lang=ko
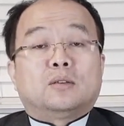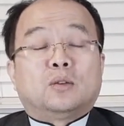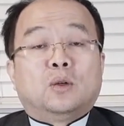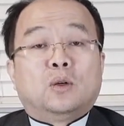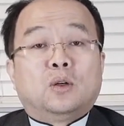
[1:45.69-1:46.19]

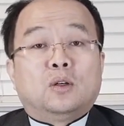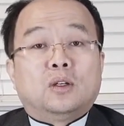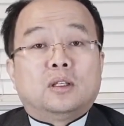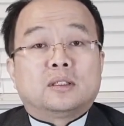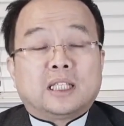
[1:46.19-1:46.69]
또
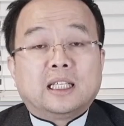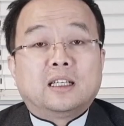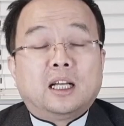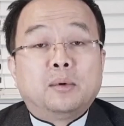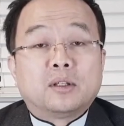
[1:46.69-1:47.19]

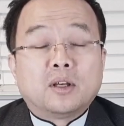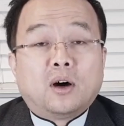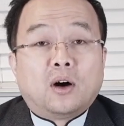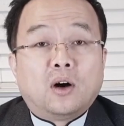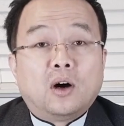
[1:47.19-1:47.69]
차장을
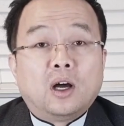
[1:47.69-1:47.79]
하면서